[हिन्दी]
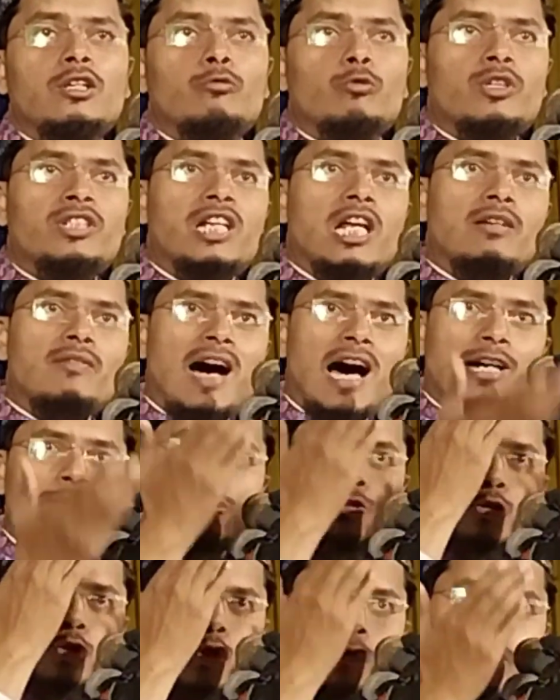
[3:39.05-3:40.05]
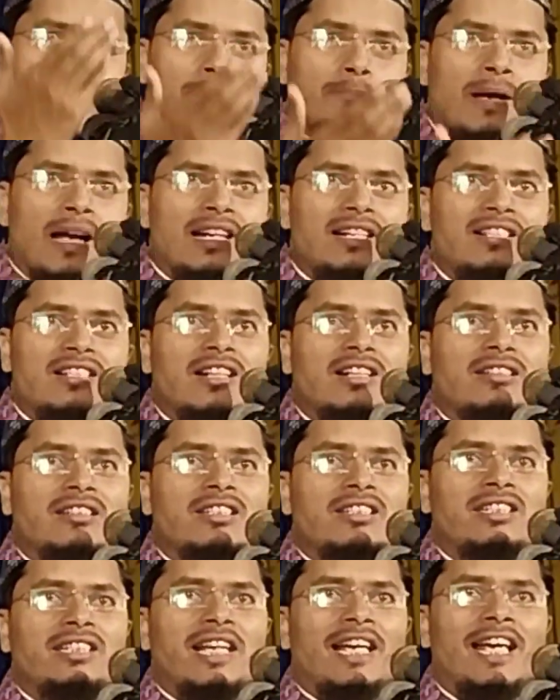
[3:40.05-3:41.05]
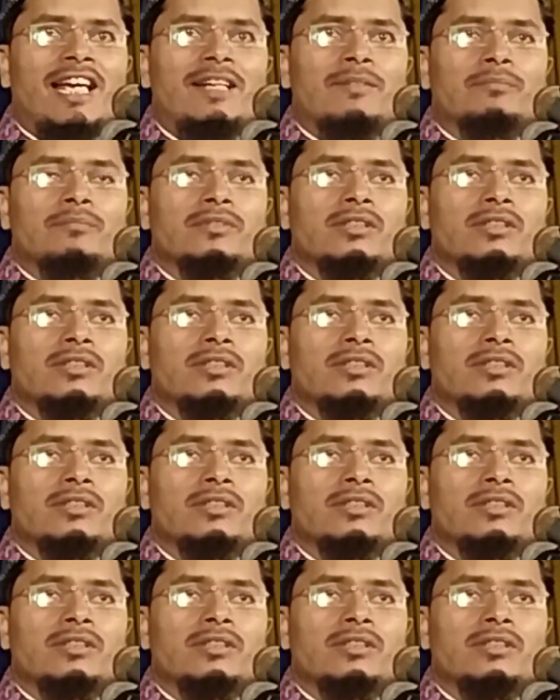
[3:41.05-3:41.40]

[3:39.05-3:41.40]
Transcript: वो शलवार सूट भी पहन सकती हैं